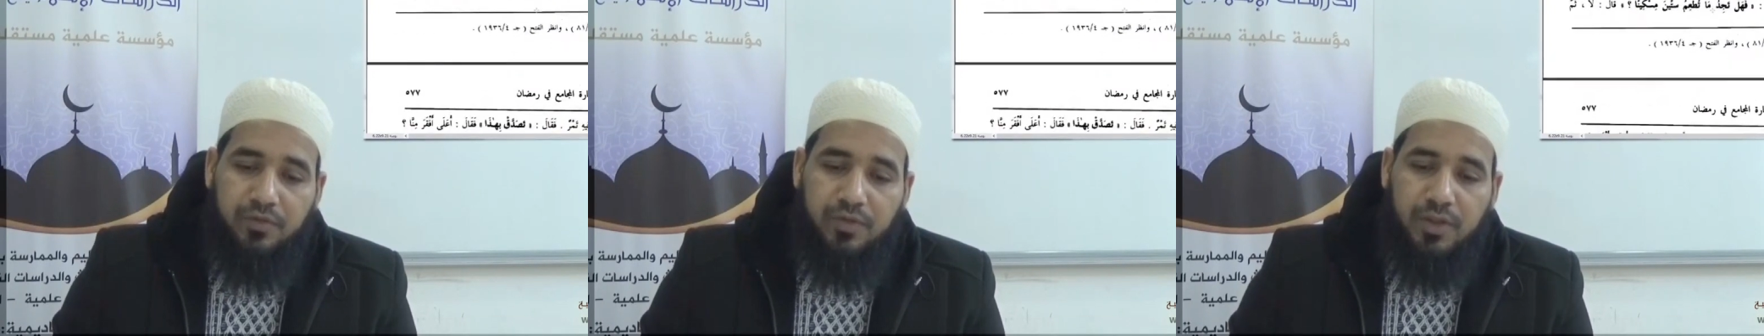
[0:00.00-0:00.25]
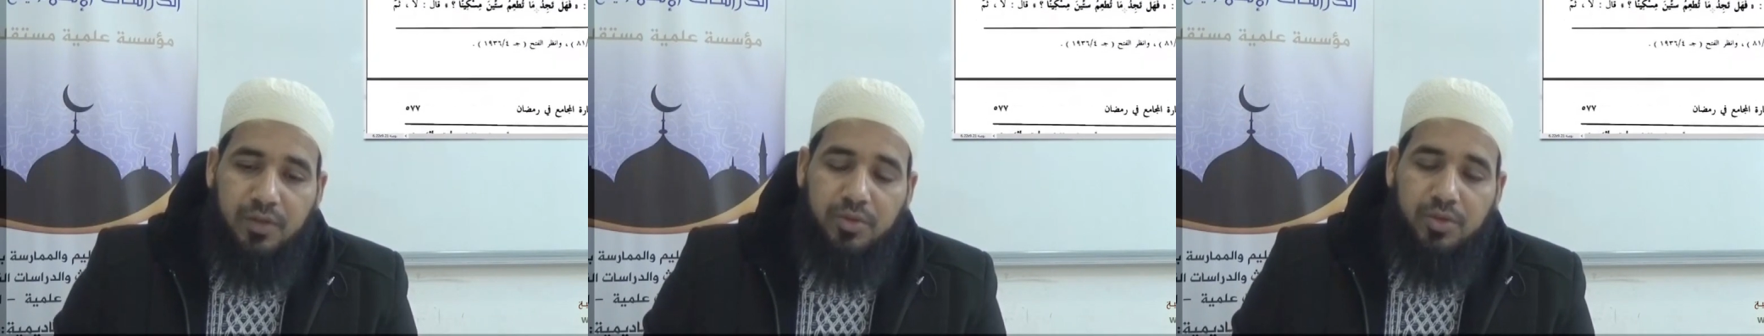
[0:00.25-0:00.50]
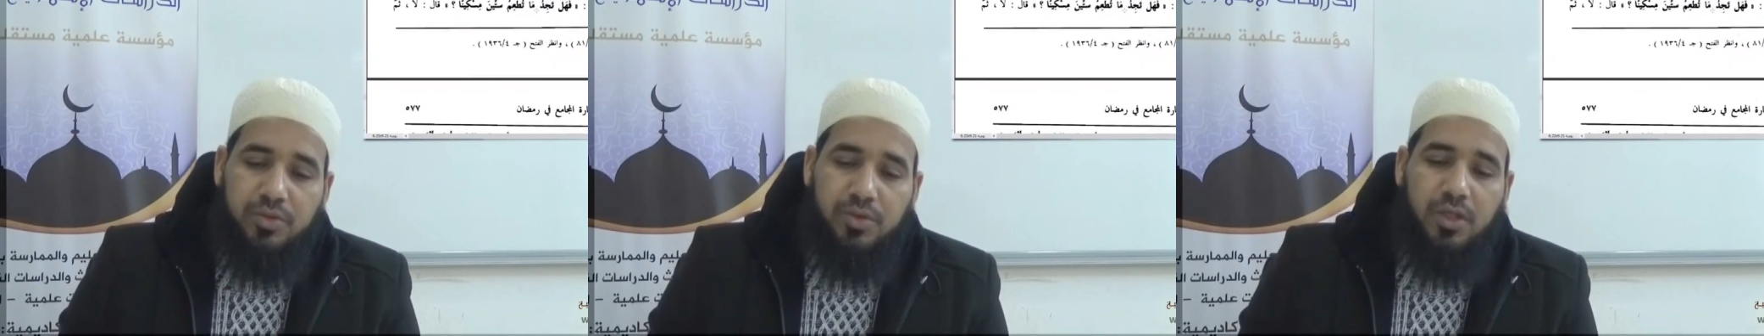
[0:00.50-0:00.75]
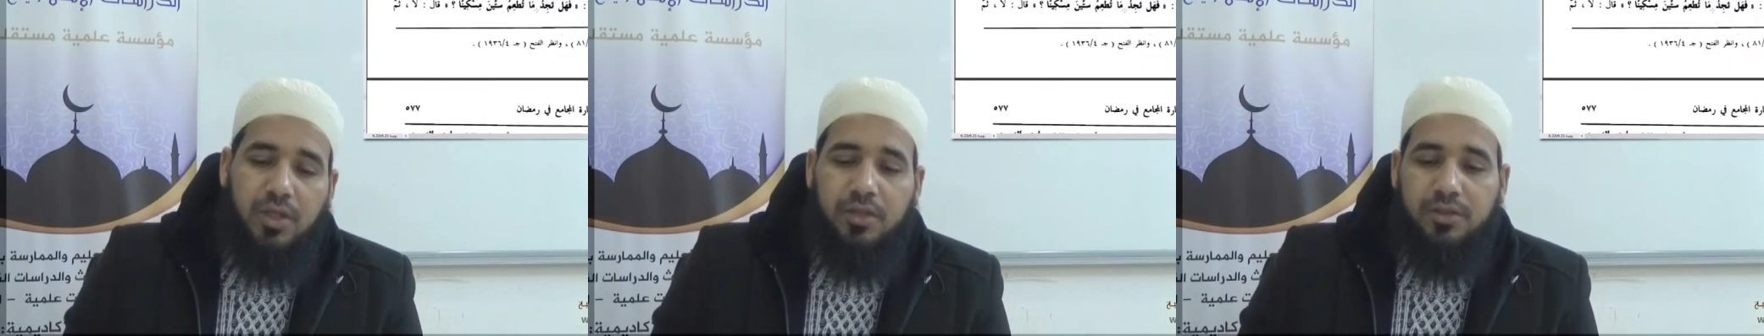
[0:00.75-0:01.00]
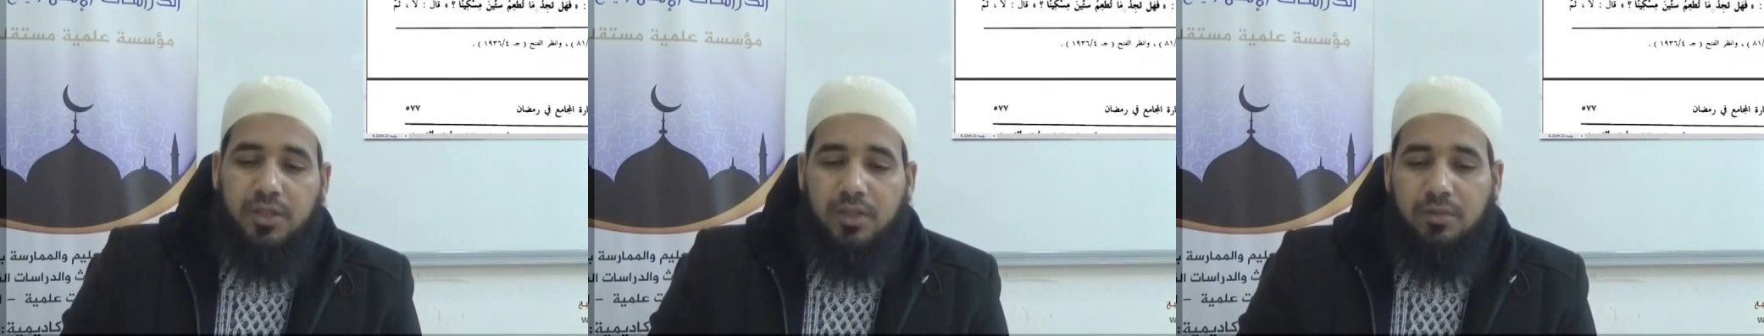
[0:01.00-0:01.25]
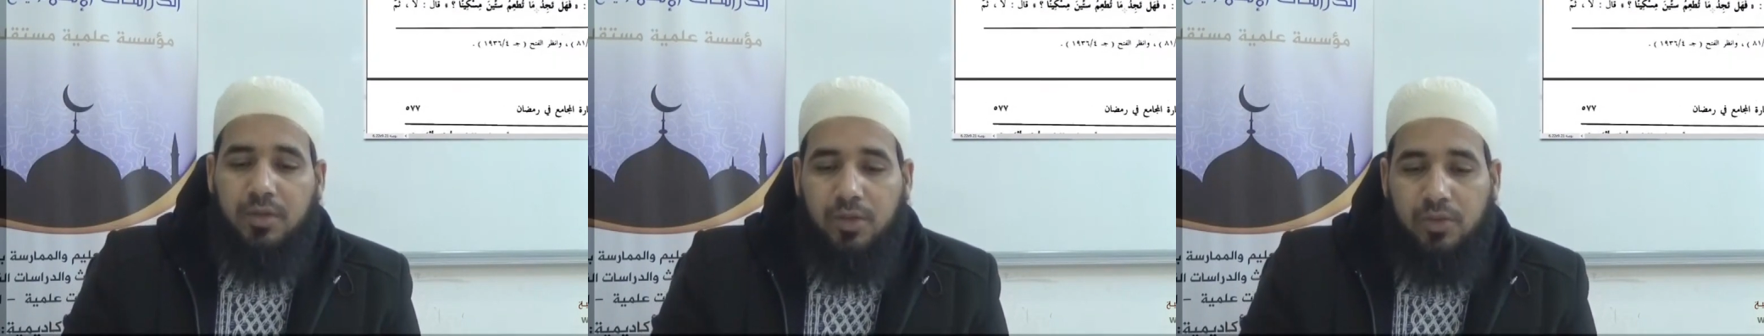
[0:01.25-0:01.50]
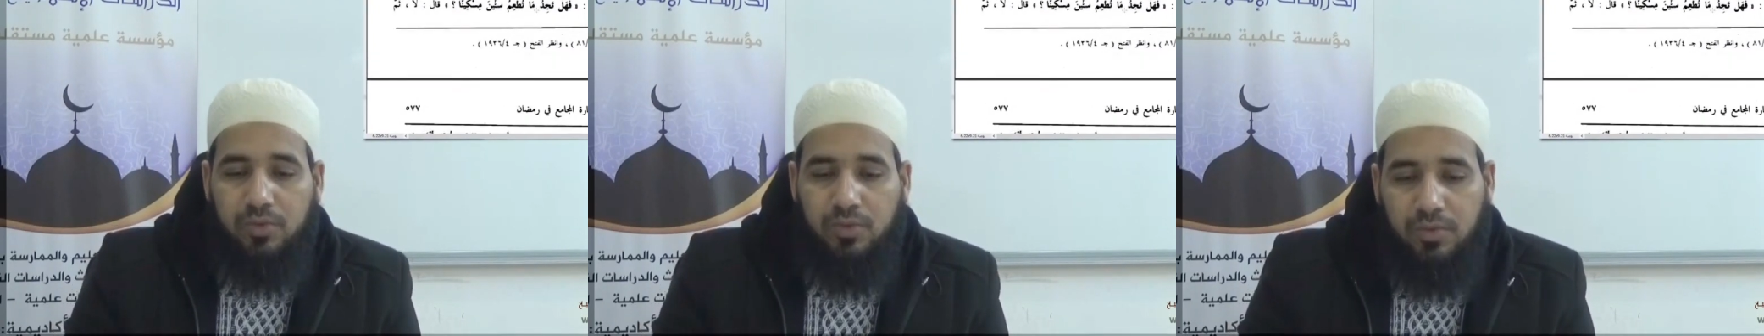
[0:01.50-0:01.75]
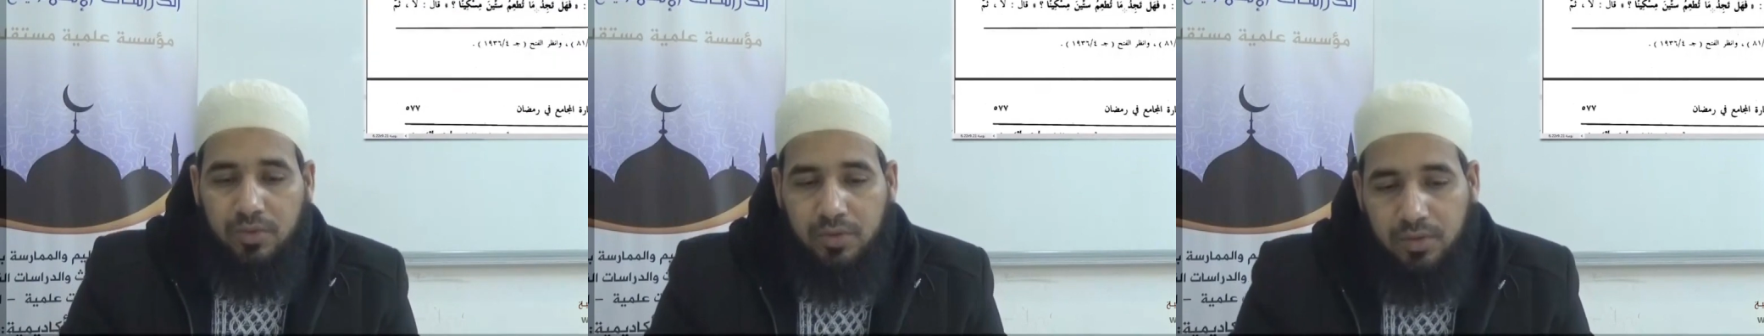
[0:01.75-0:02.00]
فالنبي صلى الله عليه وسلم
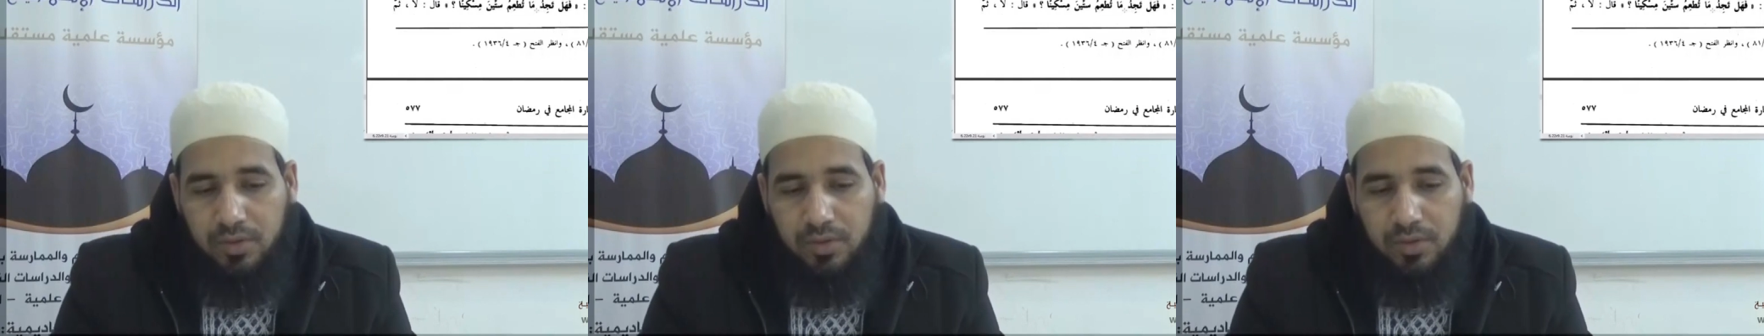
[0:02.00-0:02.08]
يقول